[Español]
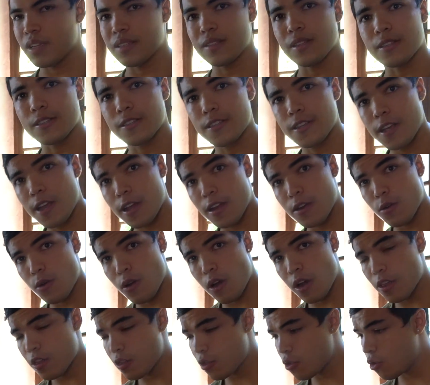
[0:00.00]
decía,
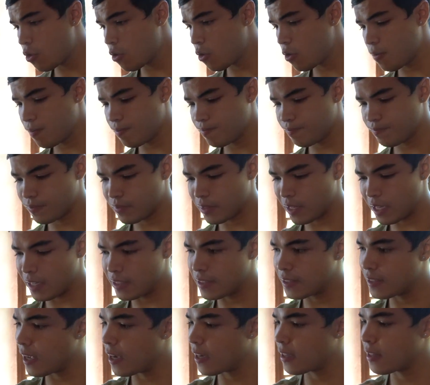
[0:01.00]
no ando
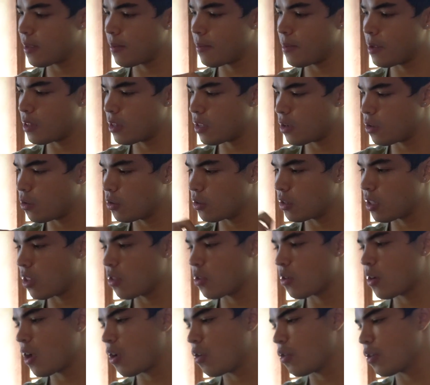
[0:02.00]
exactamente
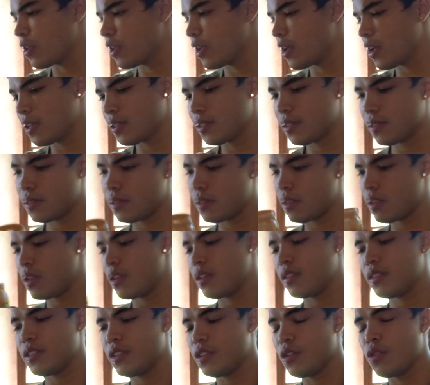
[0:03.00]
contando calorías,
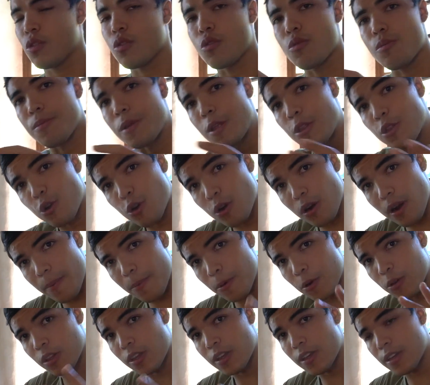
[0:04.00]
sino cumpliendo con la
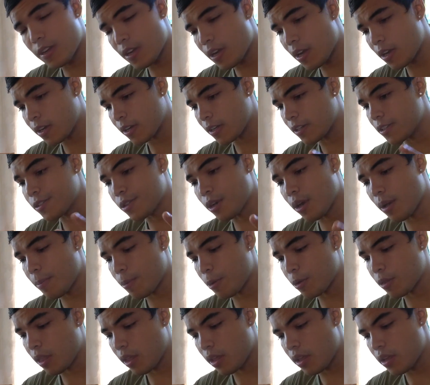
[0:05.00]
proteína, registro la
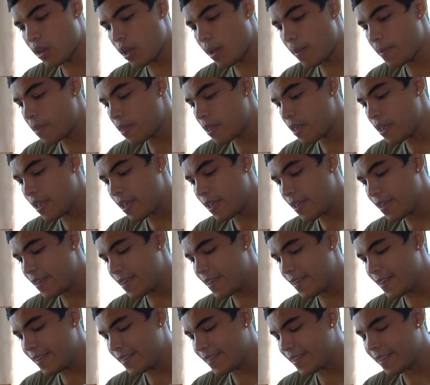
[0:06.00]
proteína e
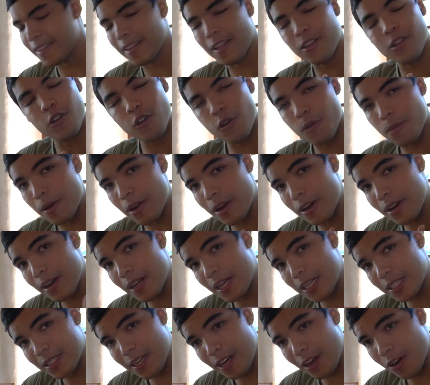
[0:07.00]
intentando comer
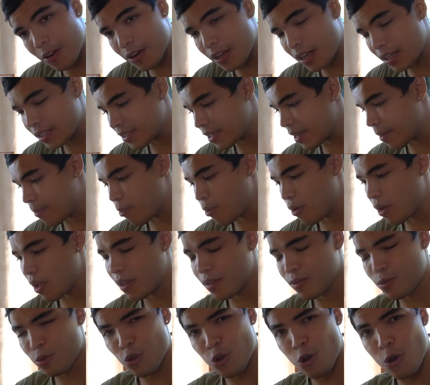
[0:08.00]
las calorías que
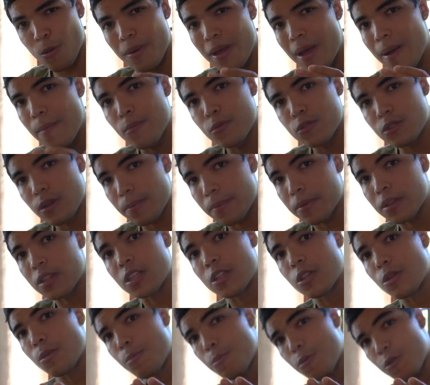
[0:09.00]
pueda. No me da mucho
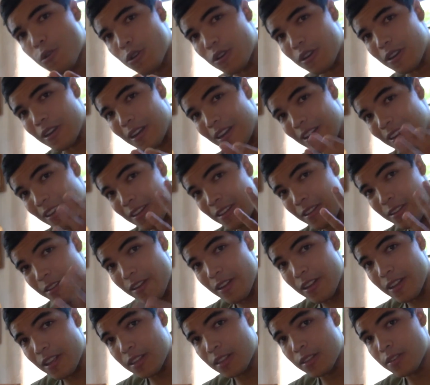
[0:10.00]
apetito por el
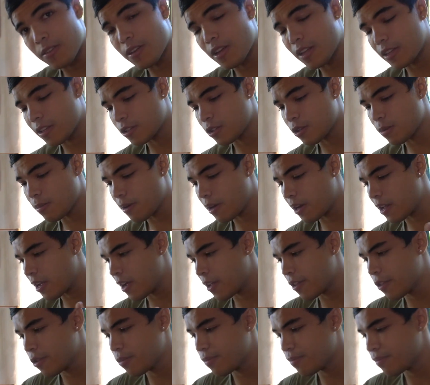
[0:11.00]
nivel de actividad que estoy
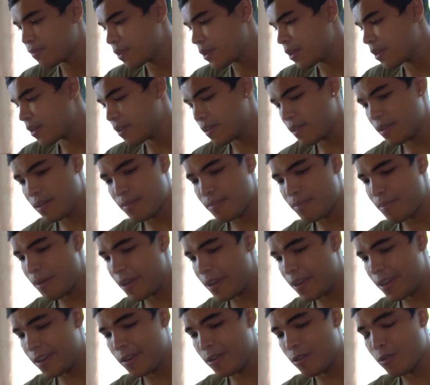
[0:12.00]
manejando,
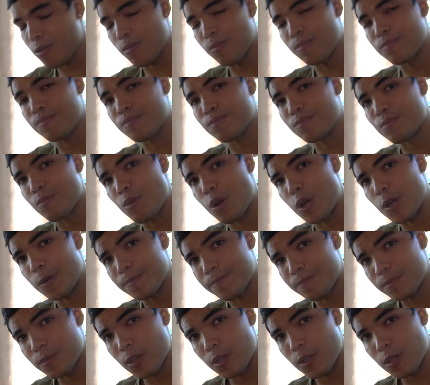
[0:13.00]
pero bueno,